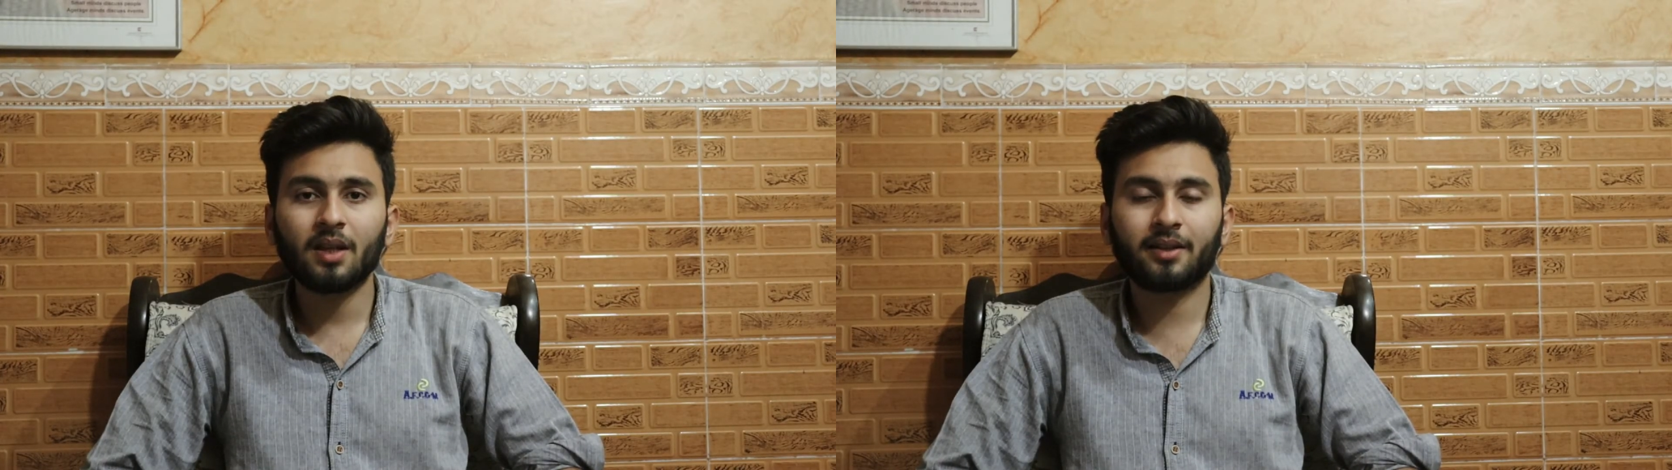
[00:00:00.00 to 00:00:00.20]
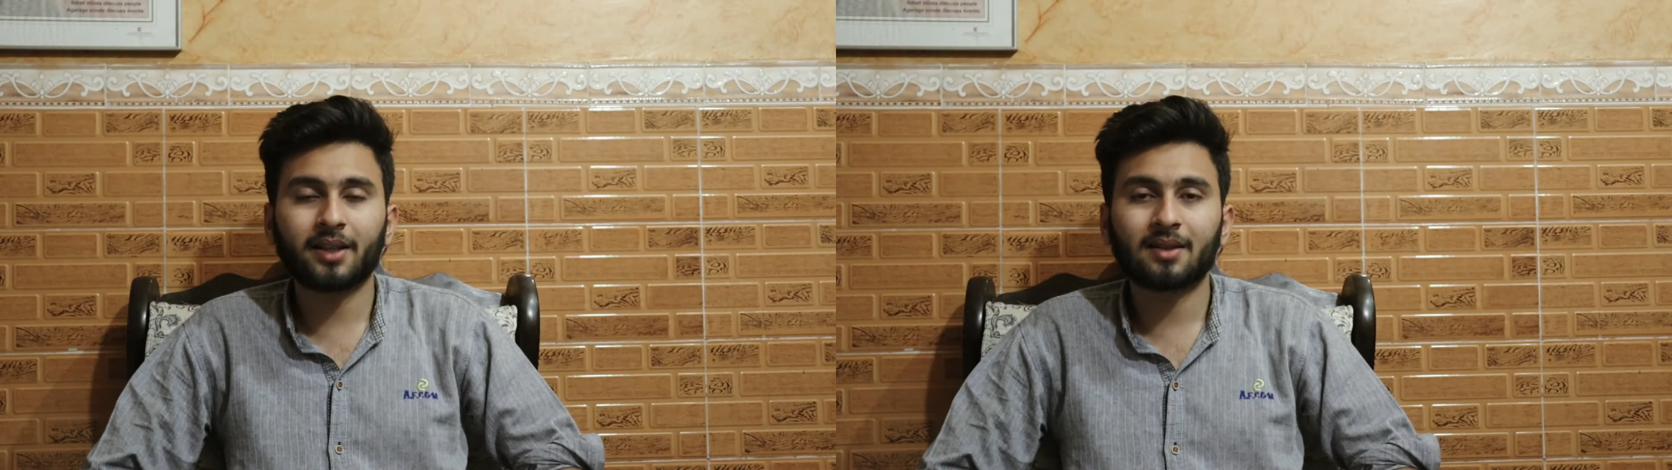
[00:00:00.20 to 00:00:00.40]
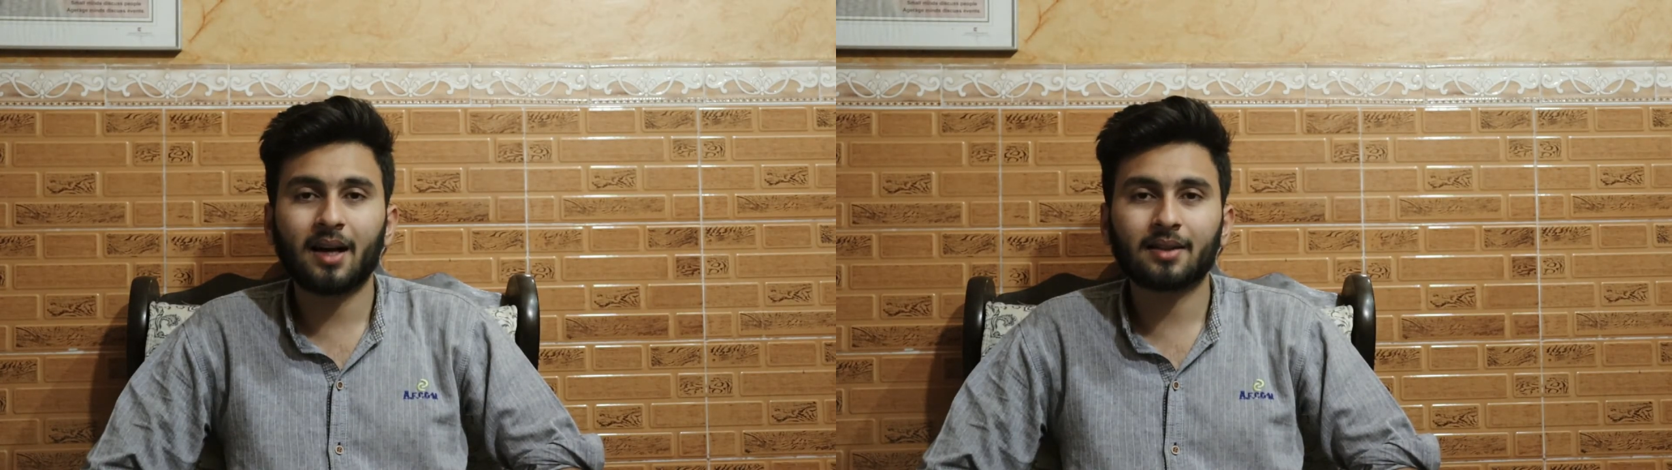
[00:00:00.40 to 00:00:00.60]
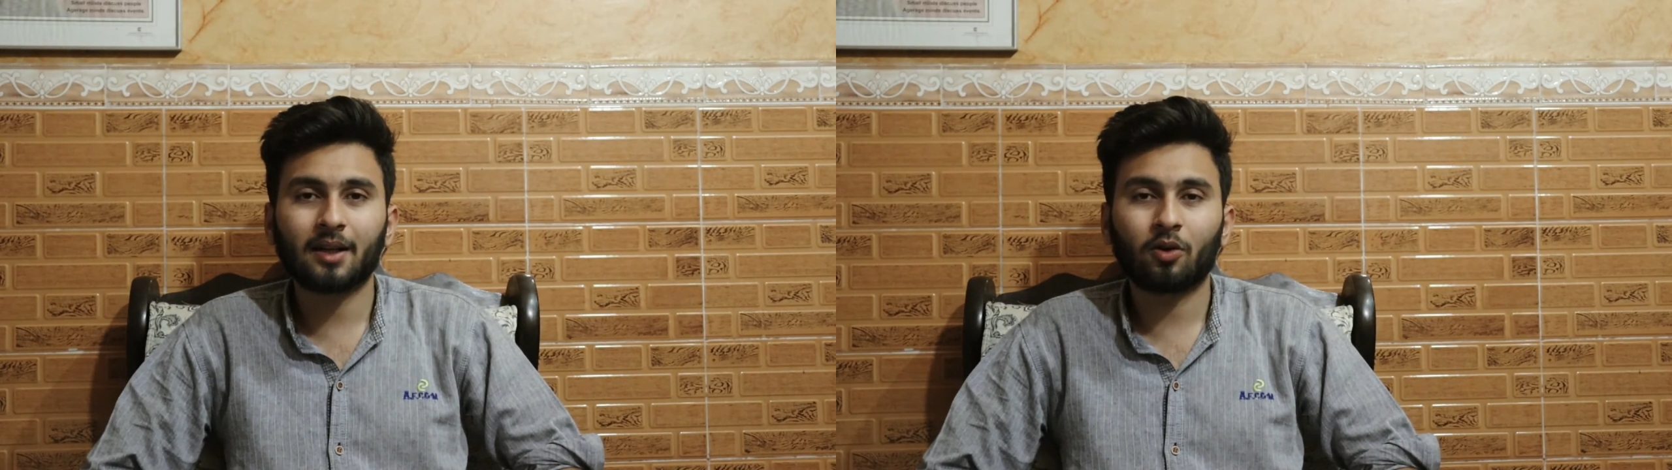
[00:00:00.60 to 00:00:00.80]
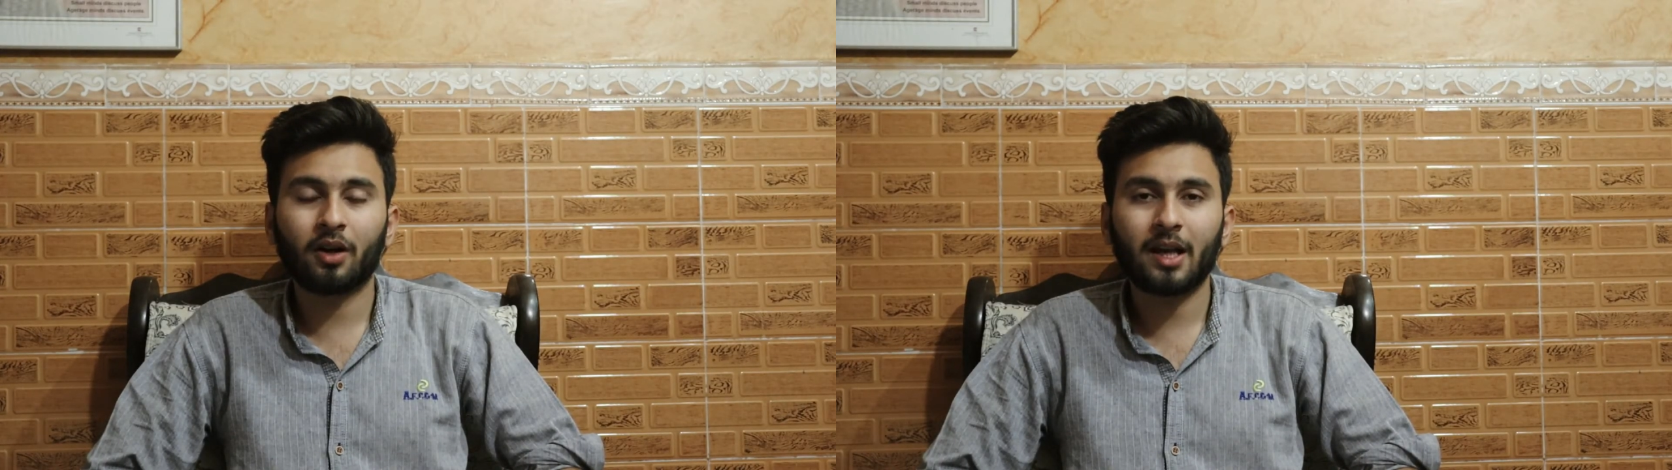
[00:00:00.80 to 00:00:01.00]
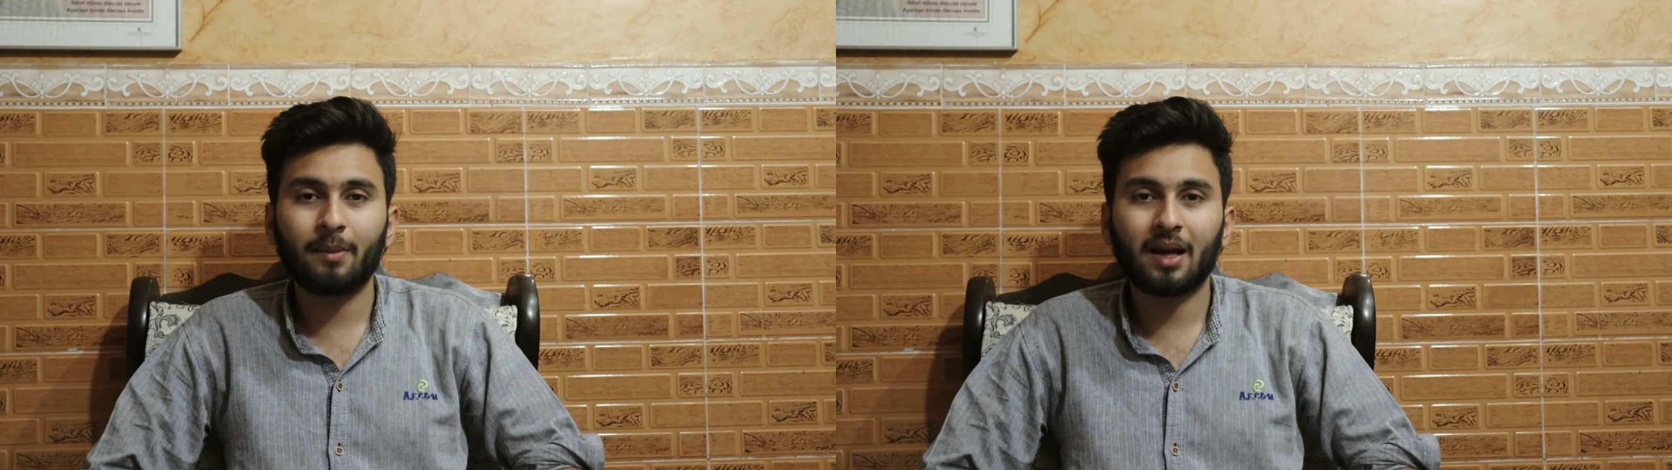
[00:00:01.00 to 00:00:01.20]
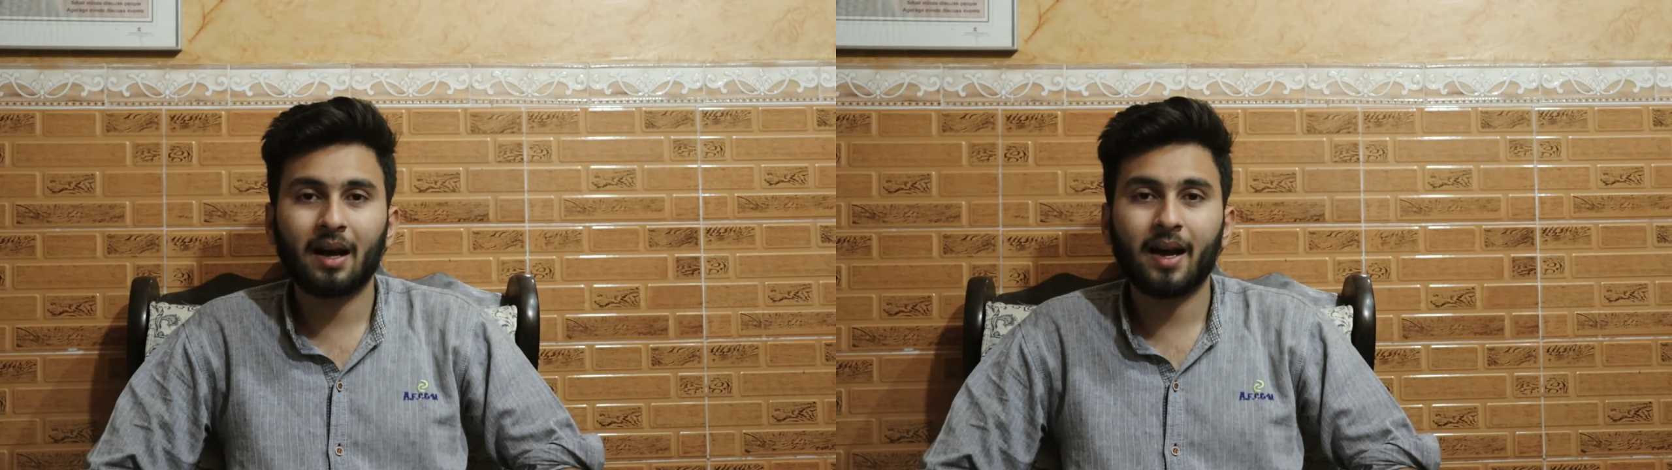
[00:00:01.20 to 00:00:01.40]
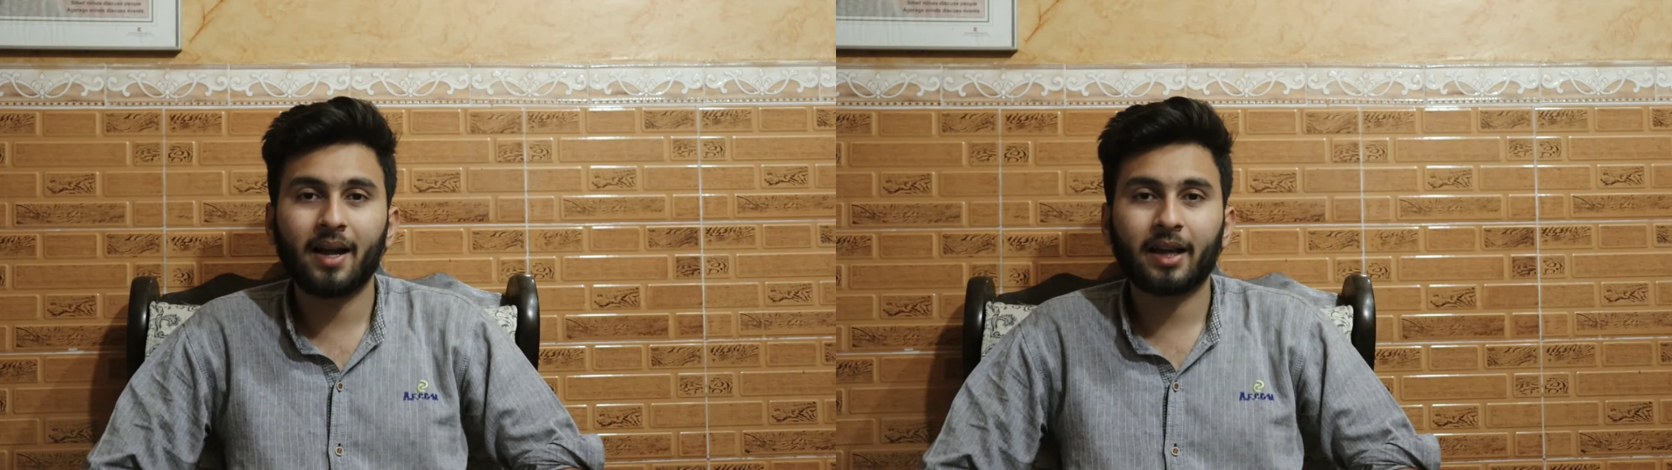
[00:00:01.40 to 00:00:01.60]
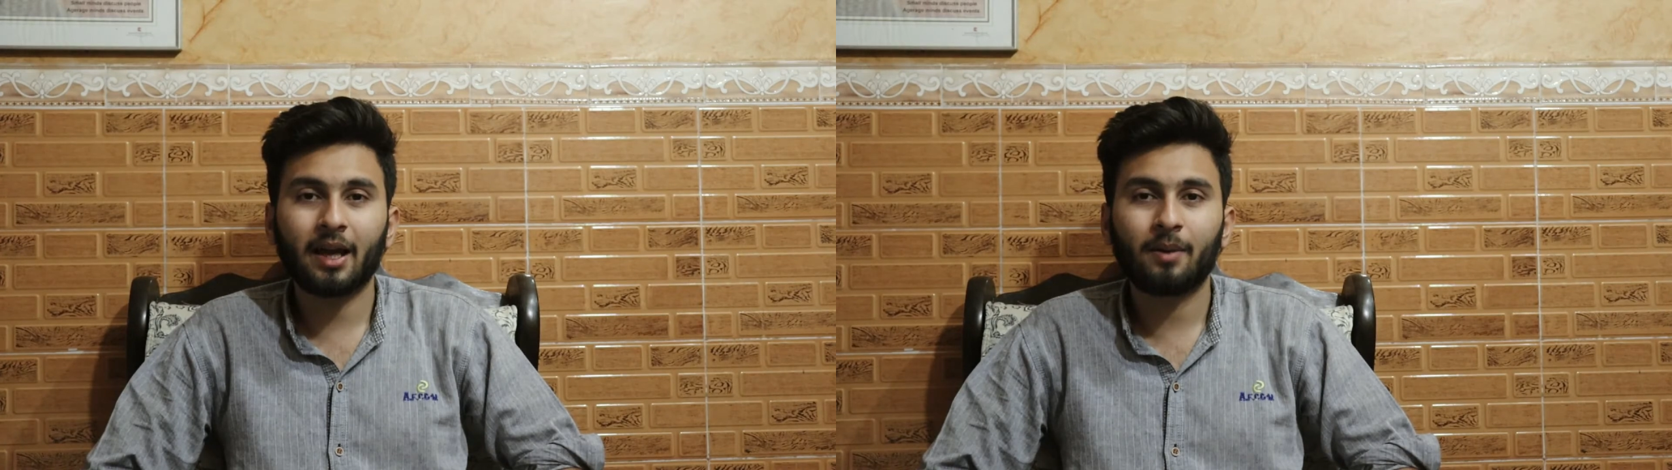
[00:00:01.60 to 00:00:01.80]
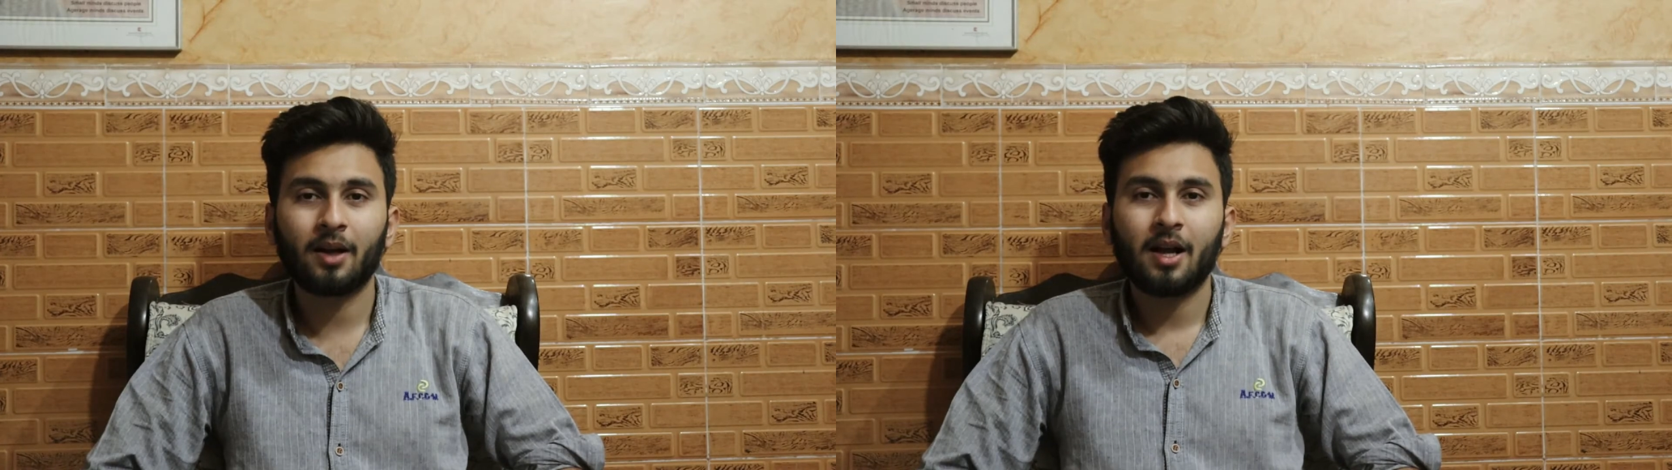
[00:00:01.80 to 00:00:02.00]
इसके साथ साथ उन्होंने ये भी कहा है कि
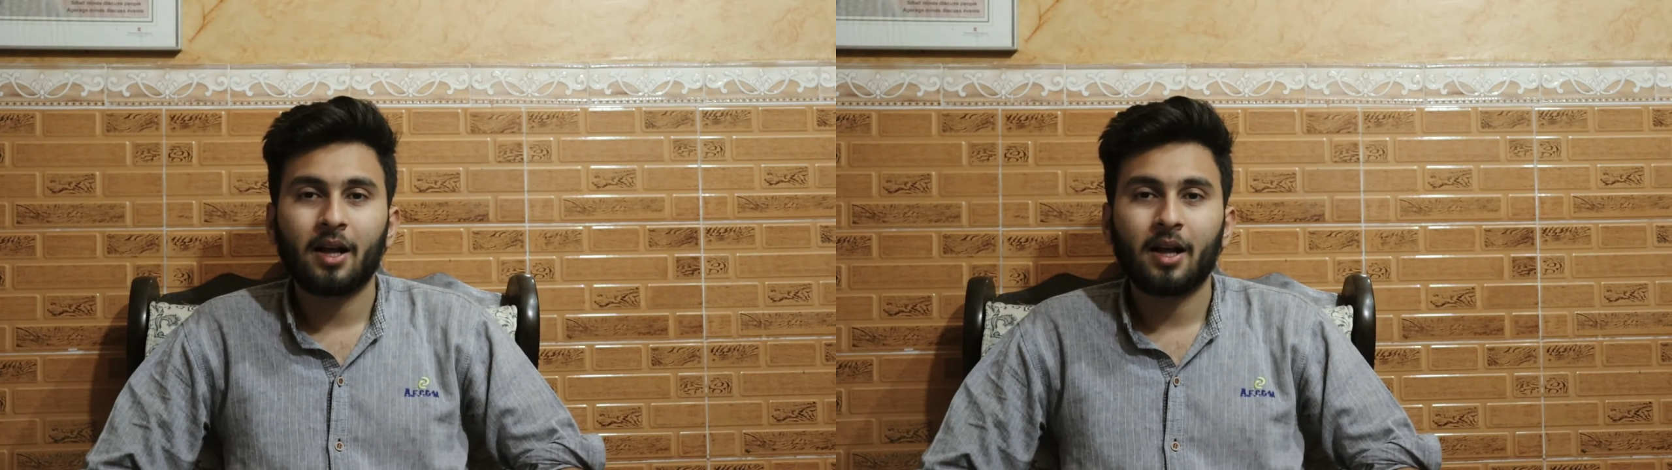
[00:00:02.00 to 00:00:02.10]
अब